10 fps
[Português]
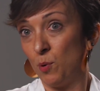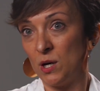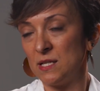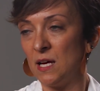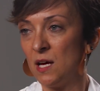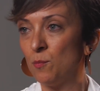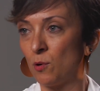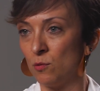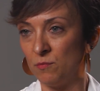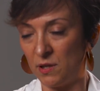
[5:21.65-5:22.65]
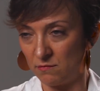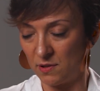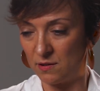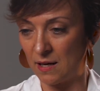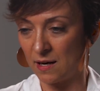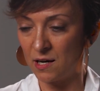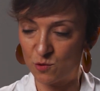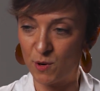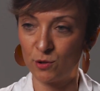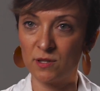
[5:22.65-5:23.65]
por exemplo, na
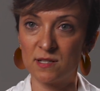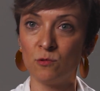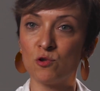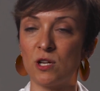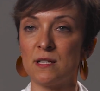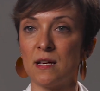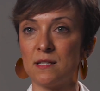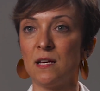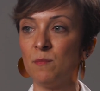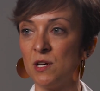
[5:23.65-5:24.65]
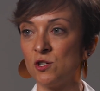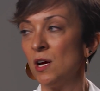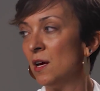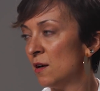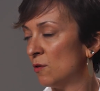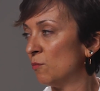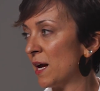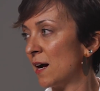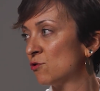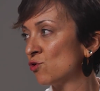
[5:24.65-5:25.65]
grande maioria das indústrias é assim, mas o
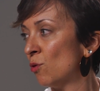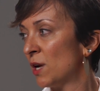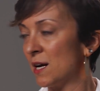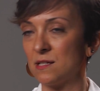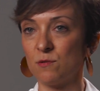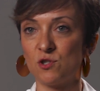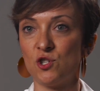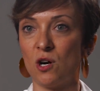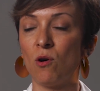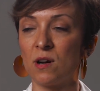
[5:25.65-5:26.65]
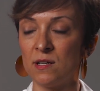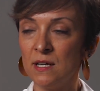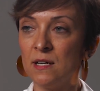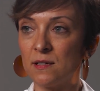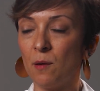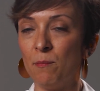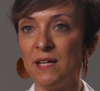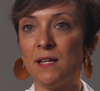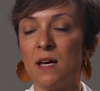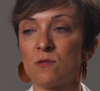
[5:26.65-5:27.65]
mercado de comunicação, a gente agora
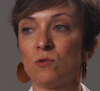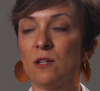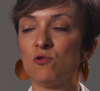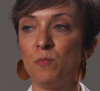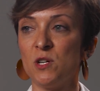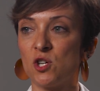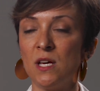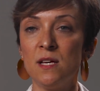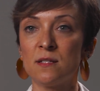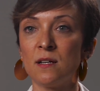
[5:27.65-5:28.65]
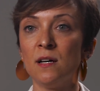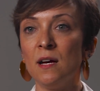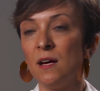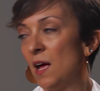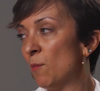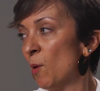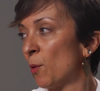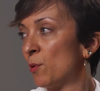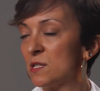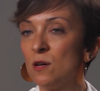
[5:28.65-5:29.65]
também tem resultados de pesquisa, é uma
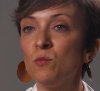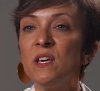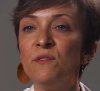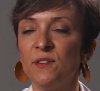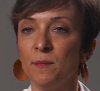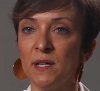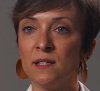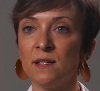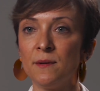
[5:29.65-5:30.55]
proporção ínfima.